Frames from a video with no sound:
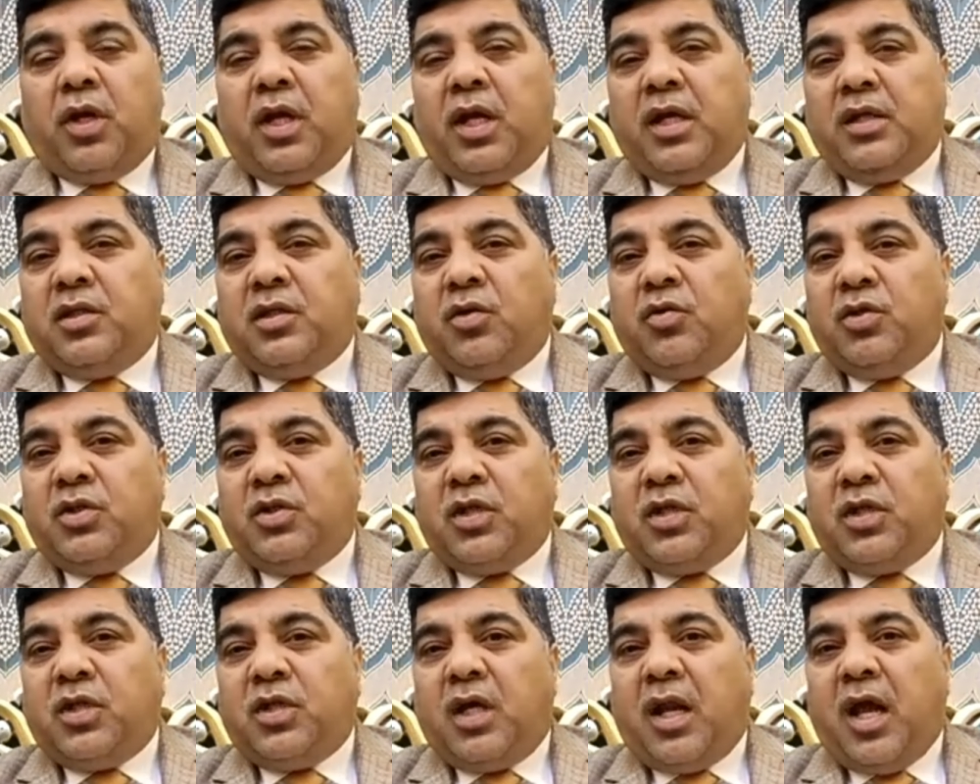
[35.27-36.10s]
رئيس
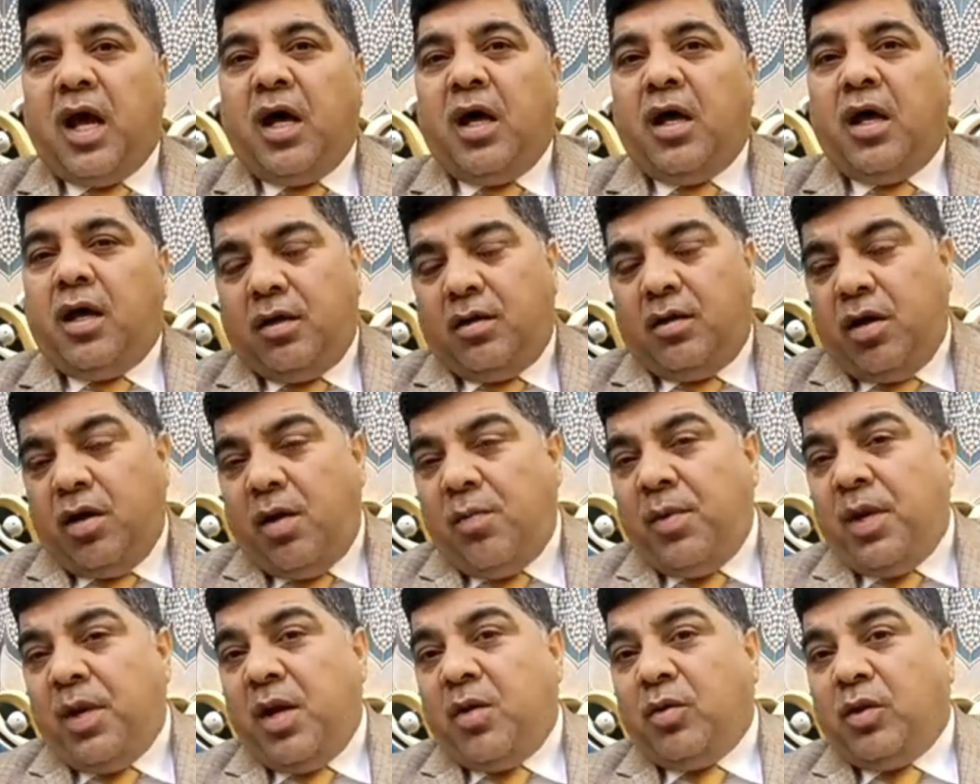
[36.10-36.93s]
الوزراء
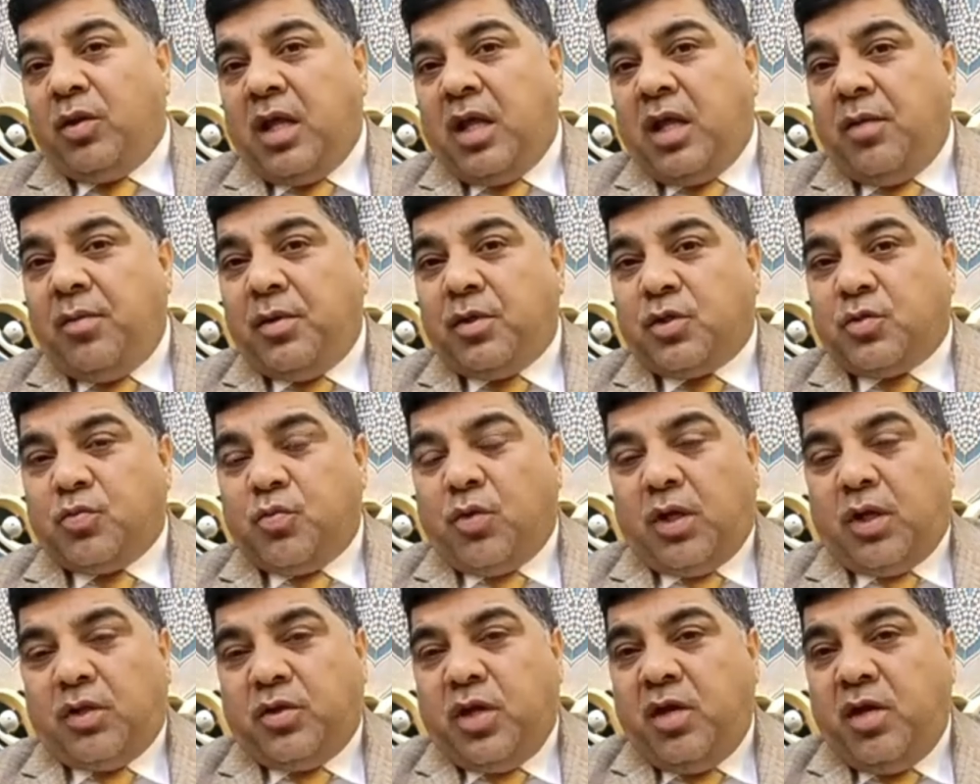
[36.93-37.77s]
يومين او ثلاثه
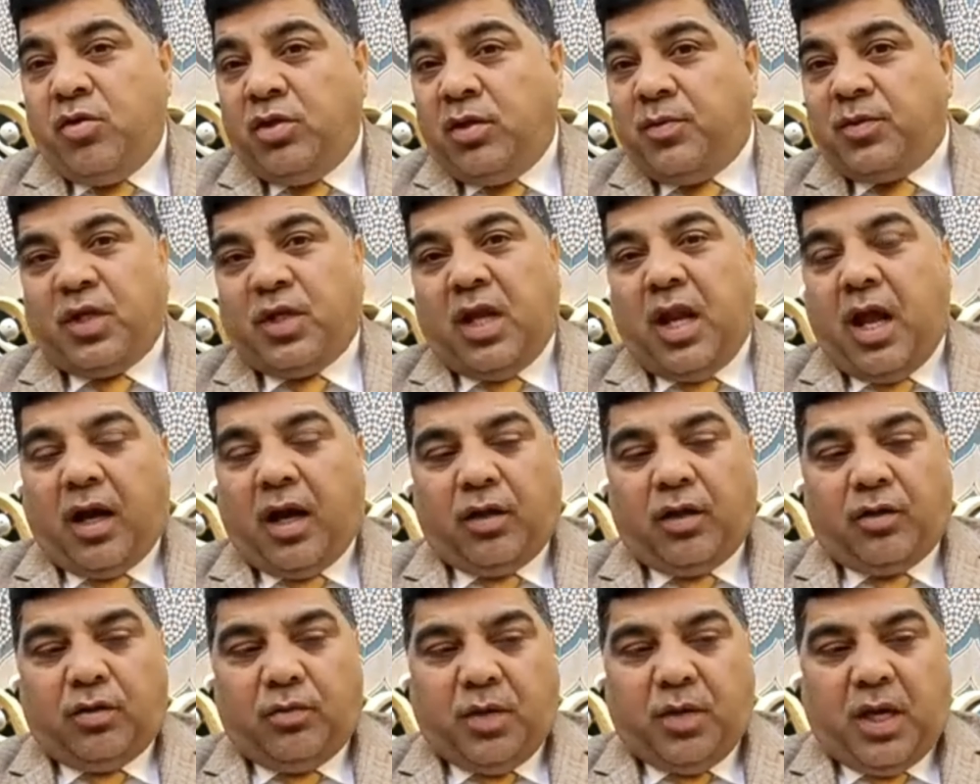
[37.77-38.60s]
بالاسبوع دهن ودمس
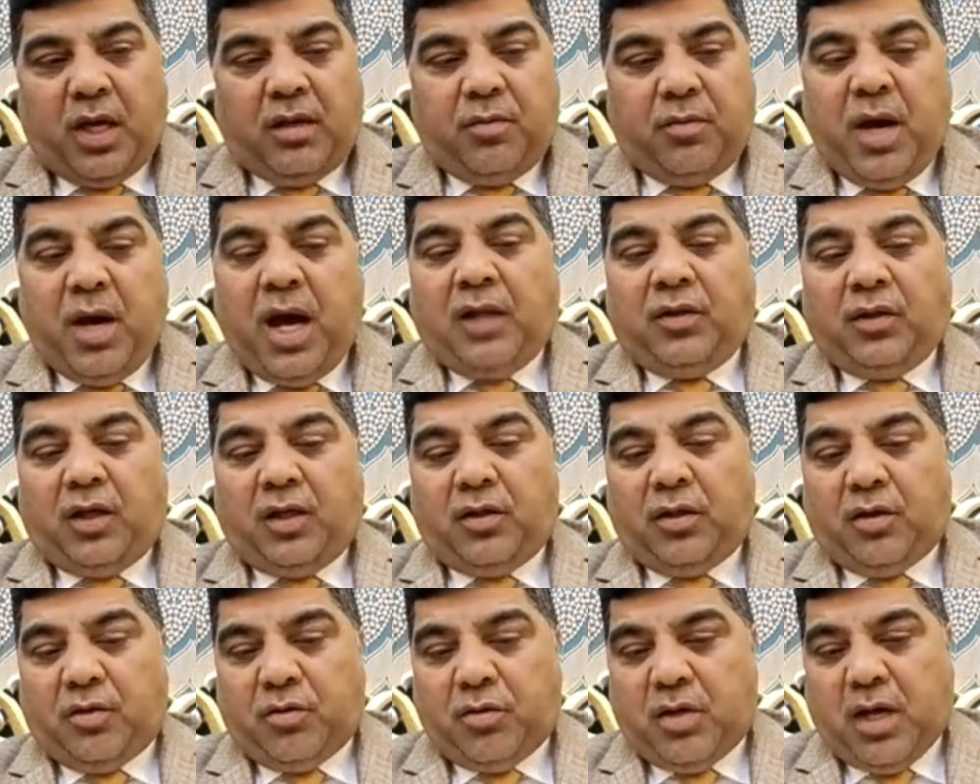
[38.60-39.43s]
علاقتهم يعني ما اعتقد
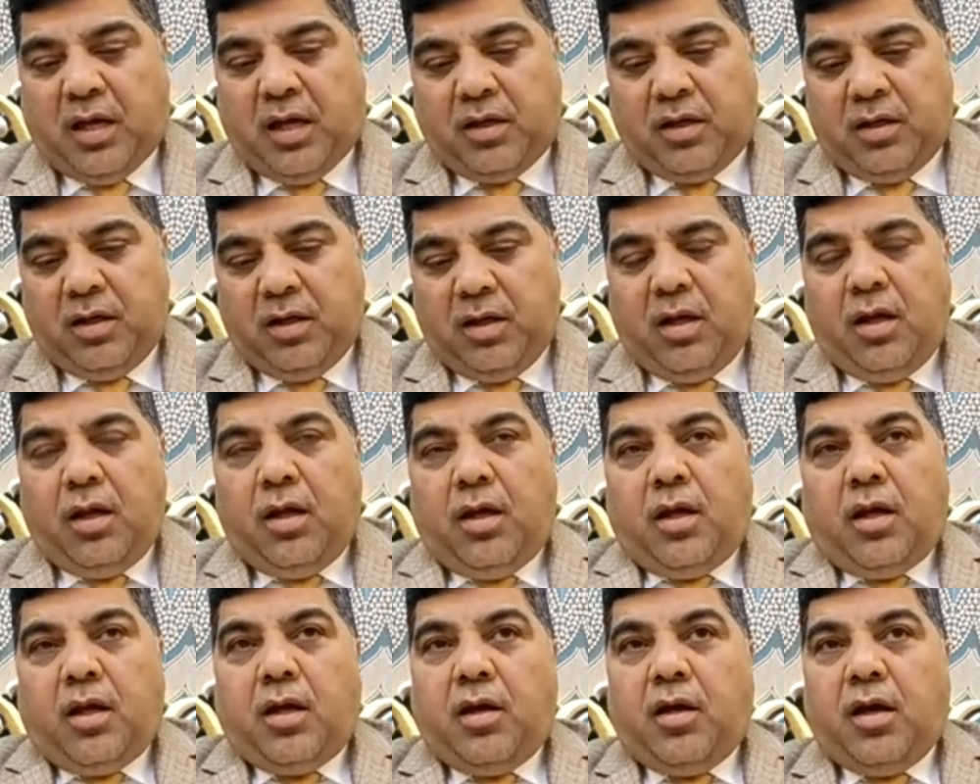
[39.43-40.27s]
اكون طيب. يعني
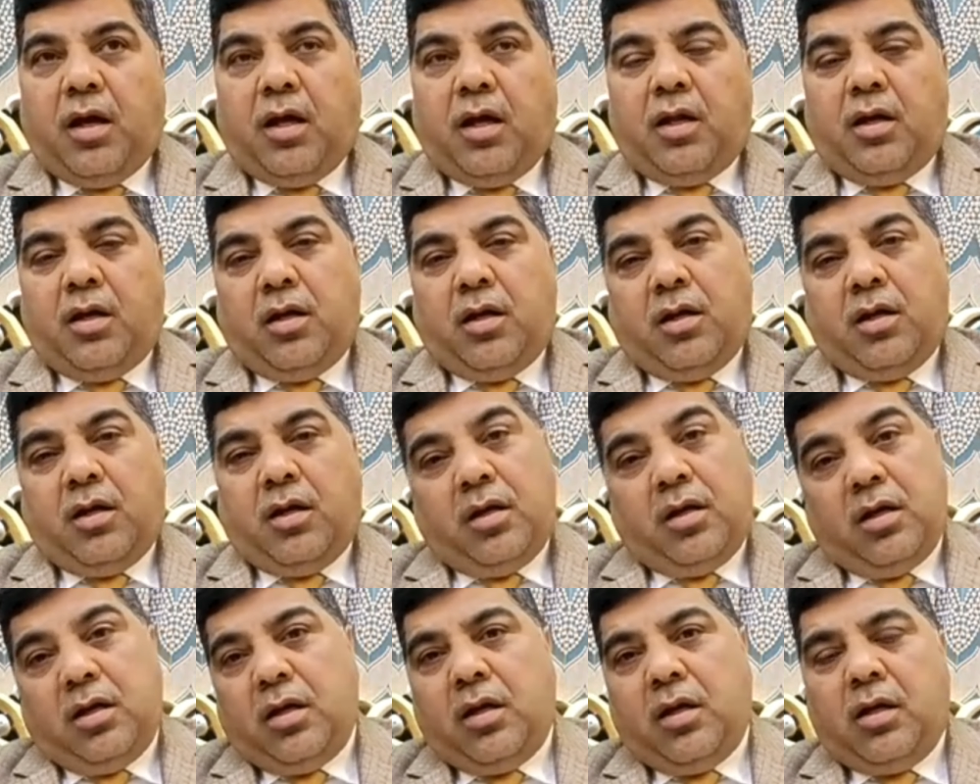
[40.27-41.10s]
خير.
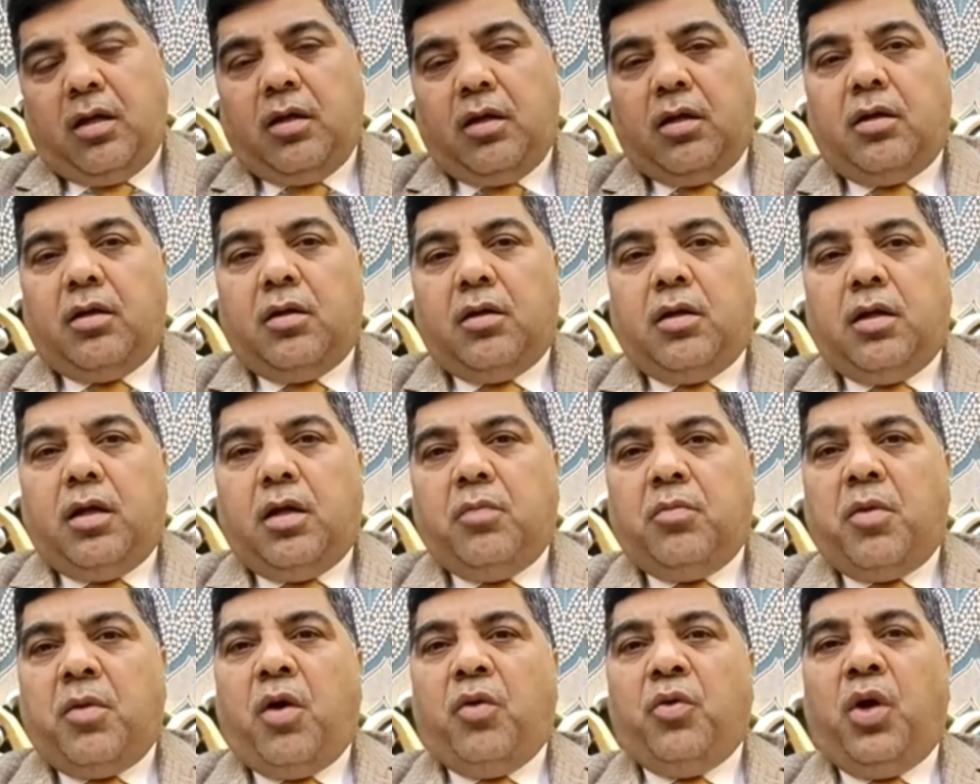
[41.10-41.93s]

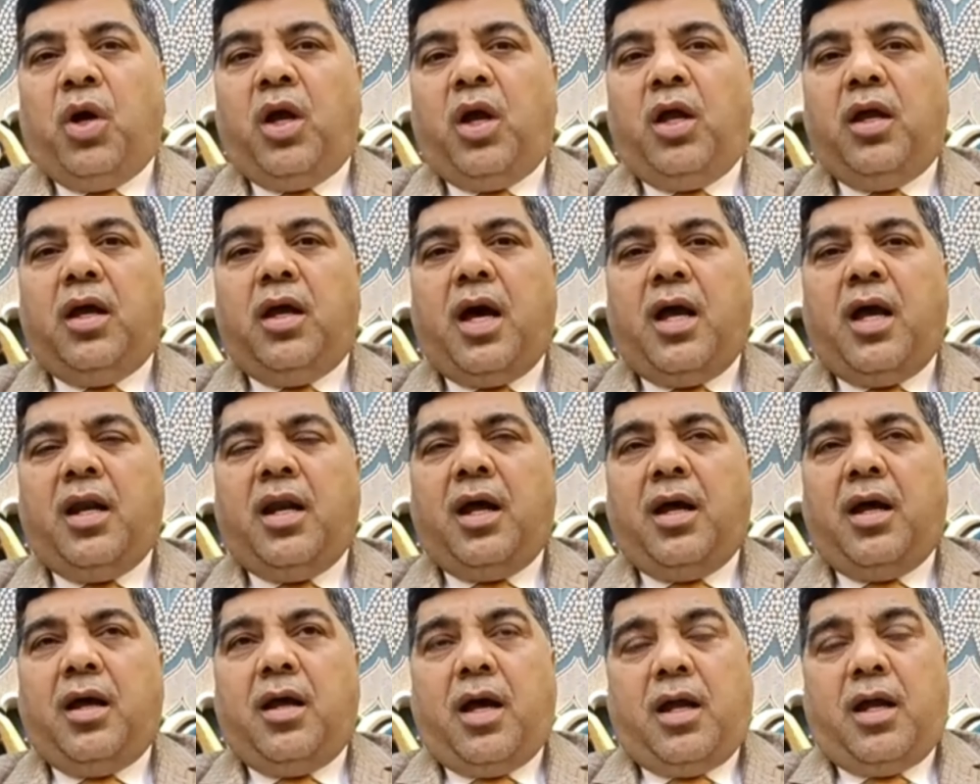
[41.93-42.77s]
الموضوع
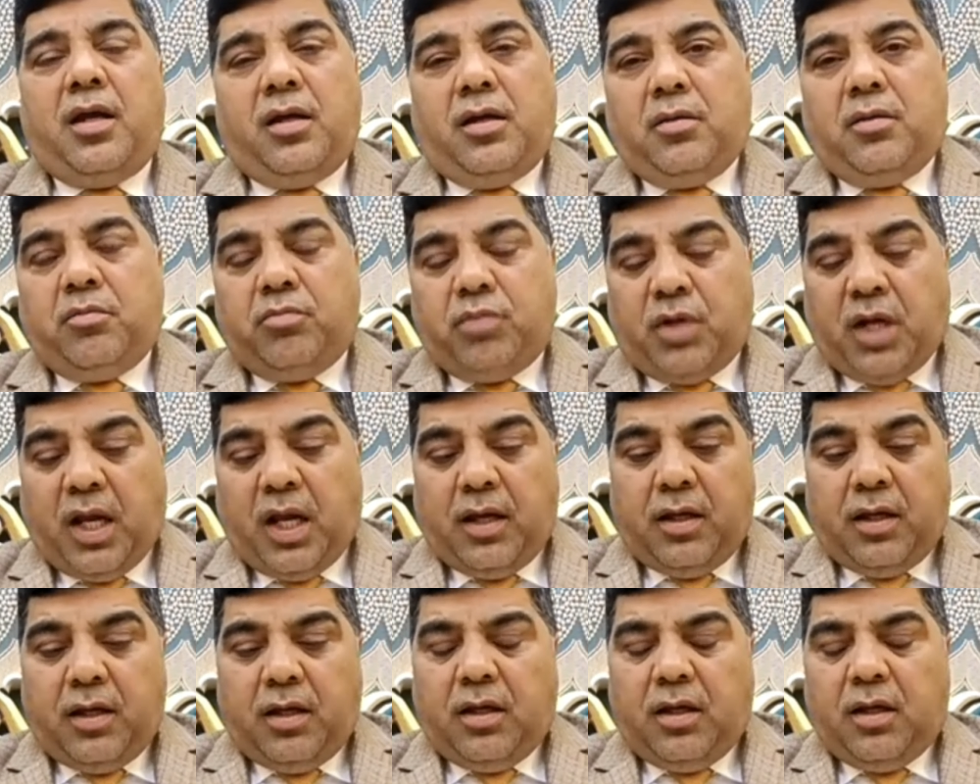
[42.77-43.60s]
انا يعني
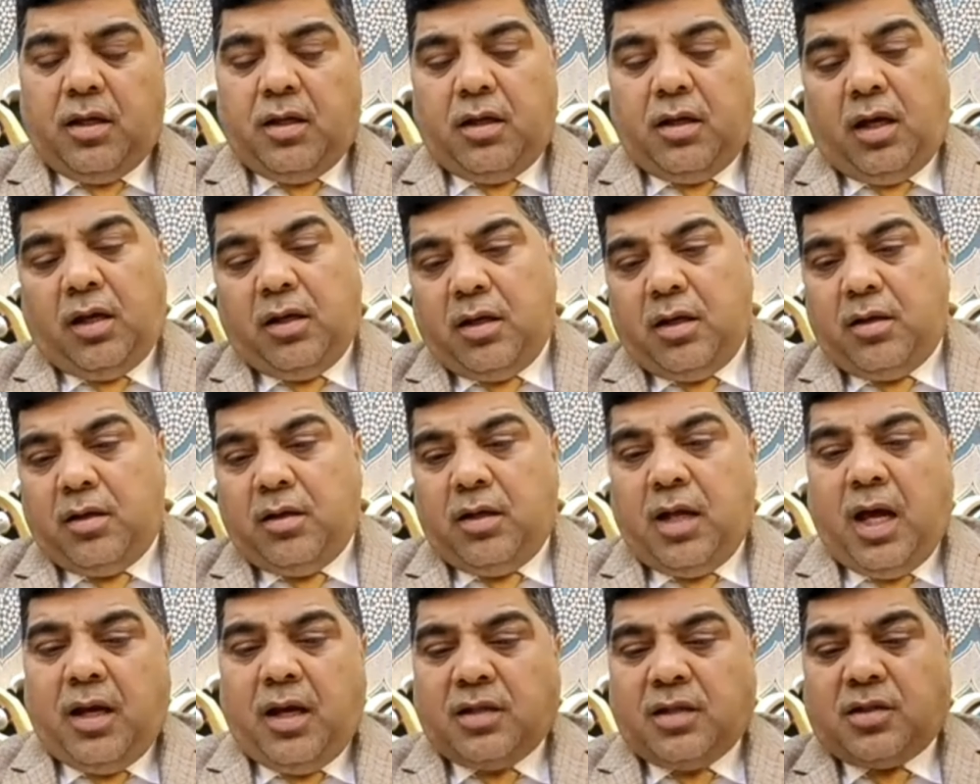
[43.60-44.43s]
برايي احنا إيه.
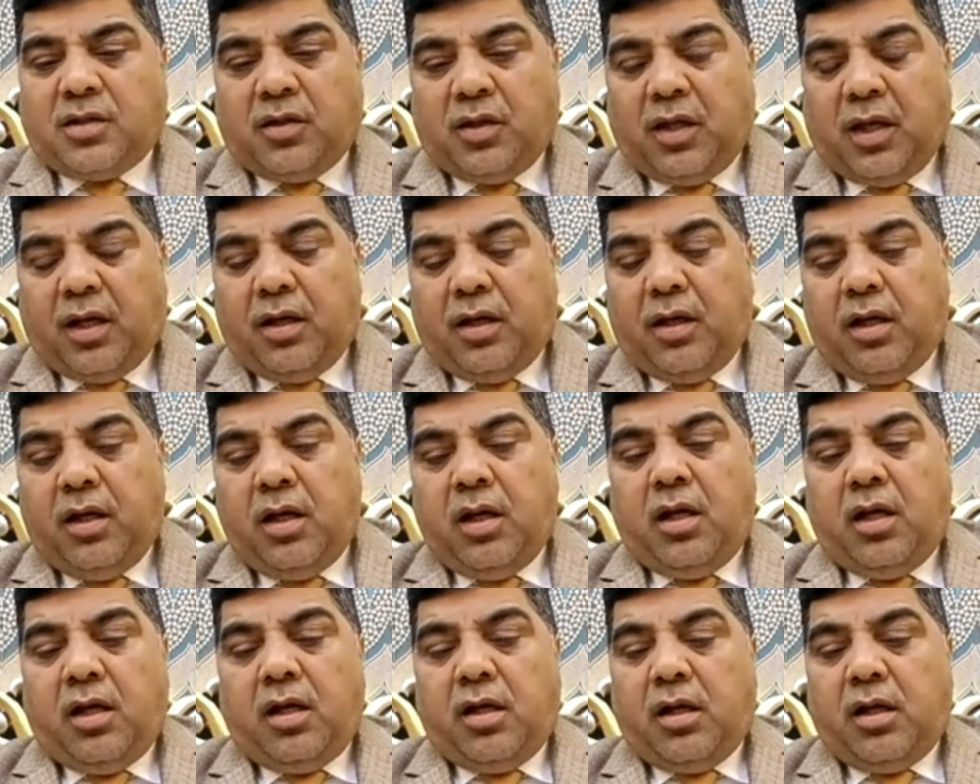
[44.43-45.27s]
لا نستطيع
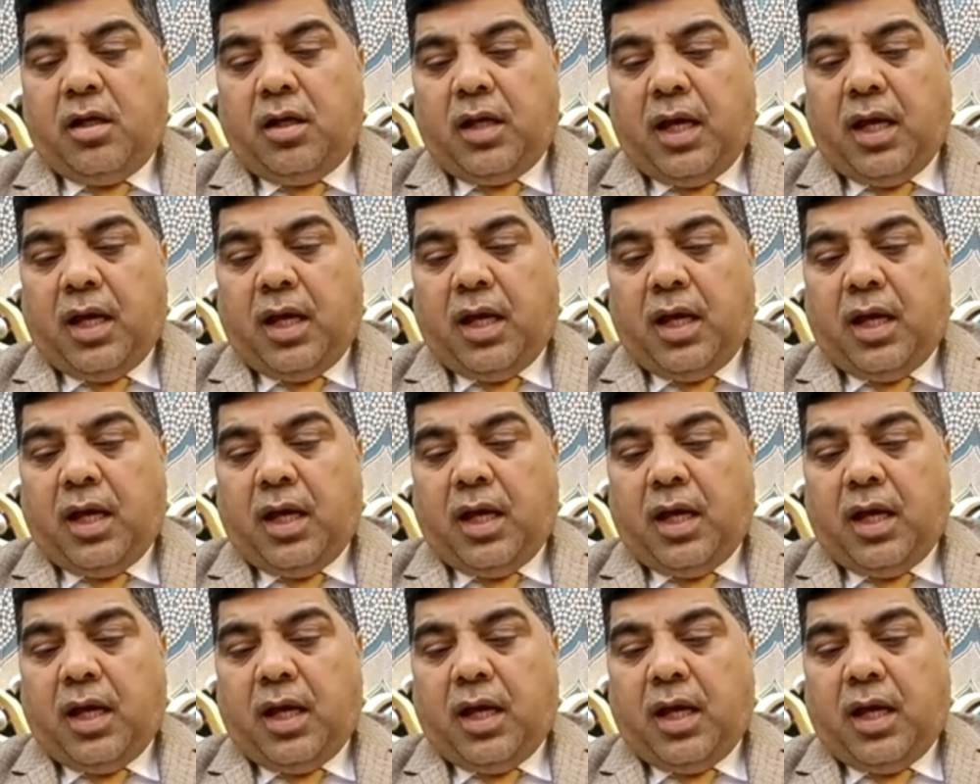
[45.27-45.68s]
آه، يعني